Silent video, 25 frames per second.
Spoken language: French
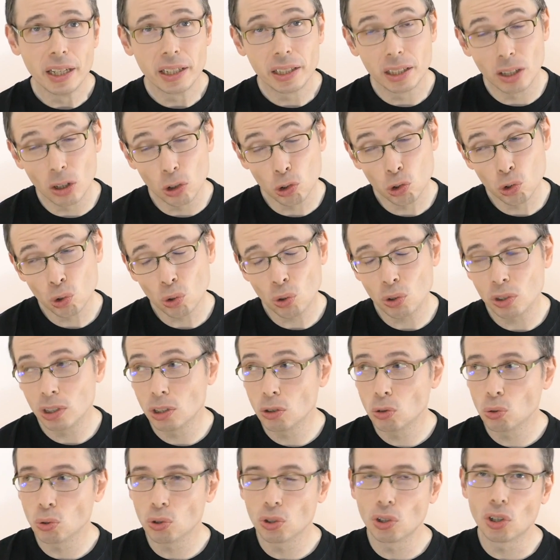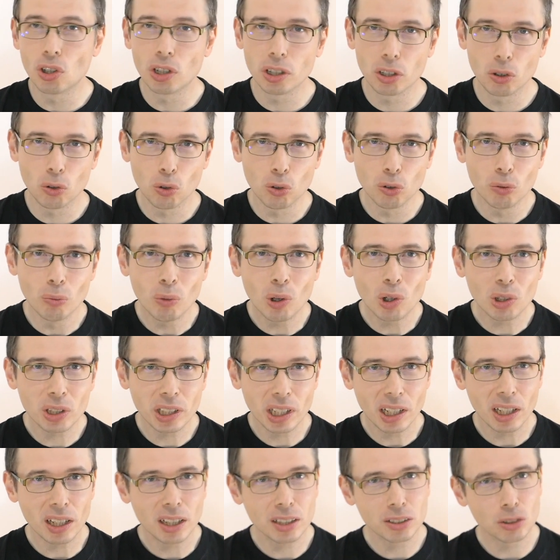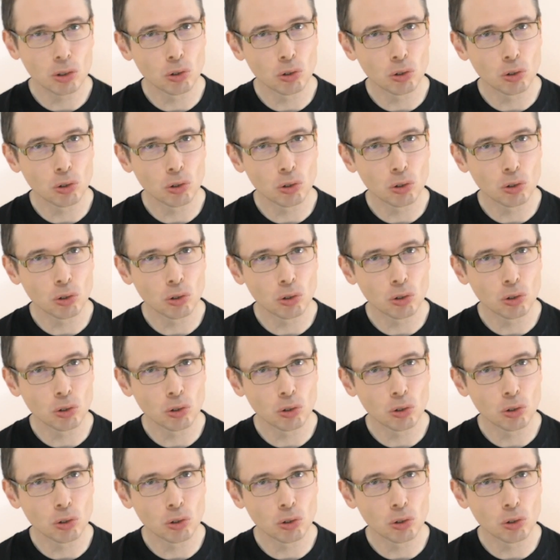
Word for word: Et un jour, au détour d'un rayon de manga,